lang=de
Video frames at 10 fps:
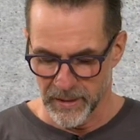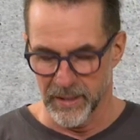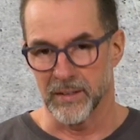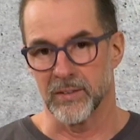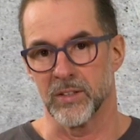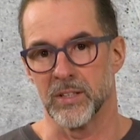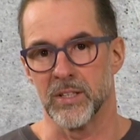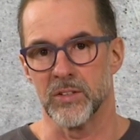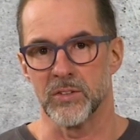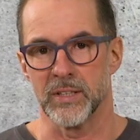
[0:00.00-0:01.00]
äh, dass in
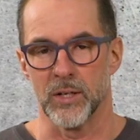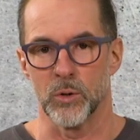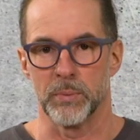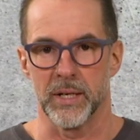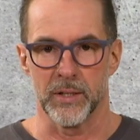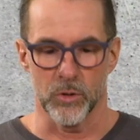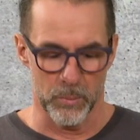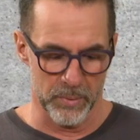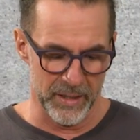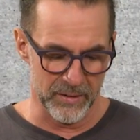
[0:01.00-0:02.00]
diesem Yellow Belly
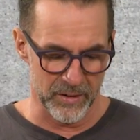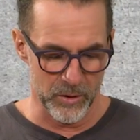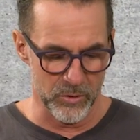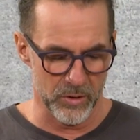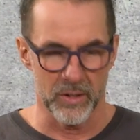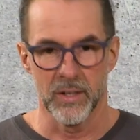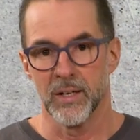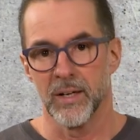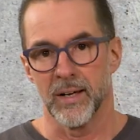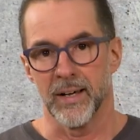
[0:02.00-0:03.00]
Komplex außer
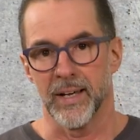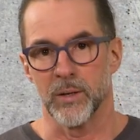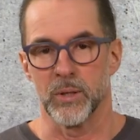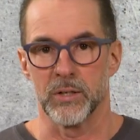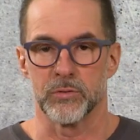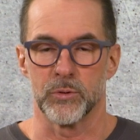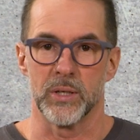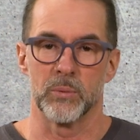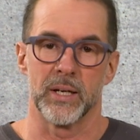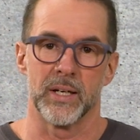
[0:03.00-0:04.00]
Highway,
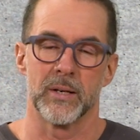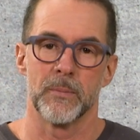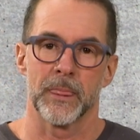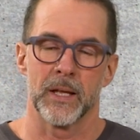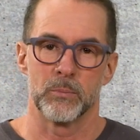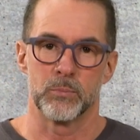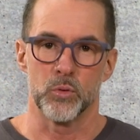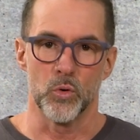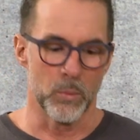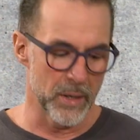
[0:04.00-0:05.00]
Freeway,
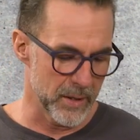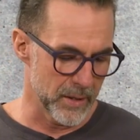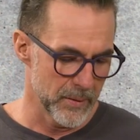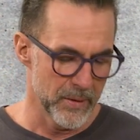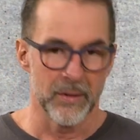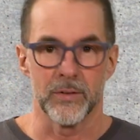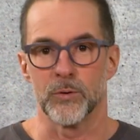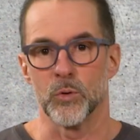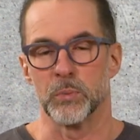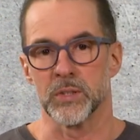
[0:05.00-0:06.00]
Puma,
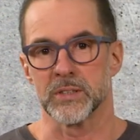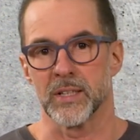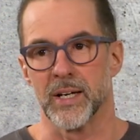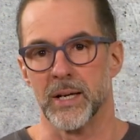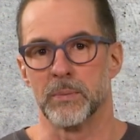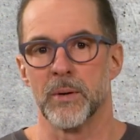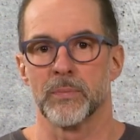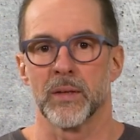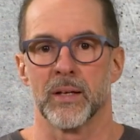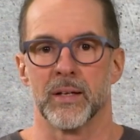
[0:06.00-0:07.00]
Superstripe,
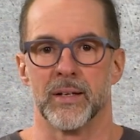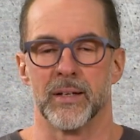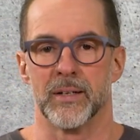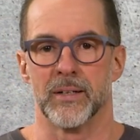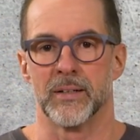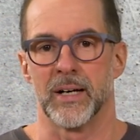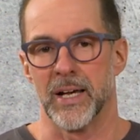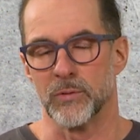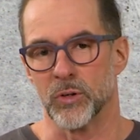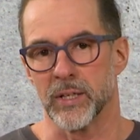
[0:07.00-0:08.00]
äh,
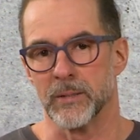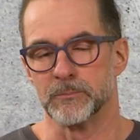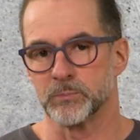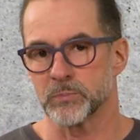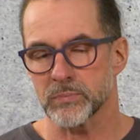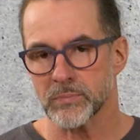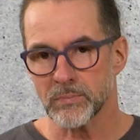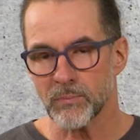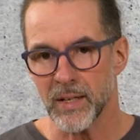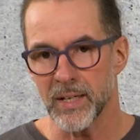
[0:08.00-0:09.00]
Ivory,
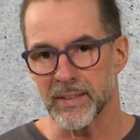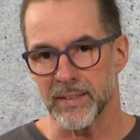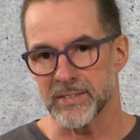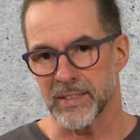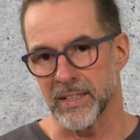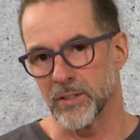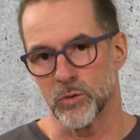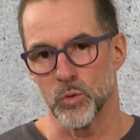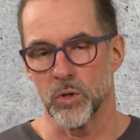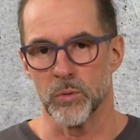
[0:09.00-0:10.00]
äh, dass da in
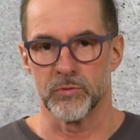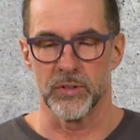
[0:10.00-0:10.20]
Zukunft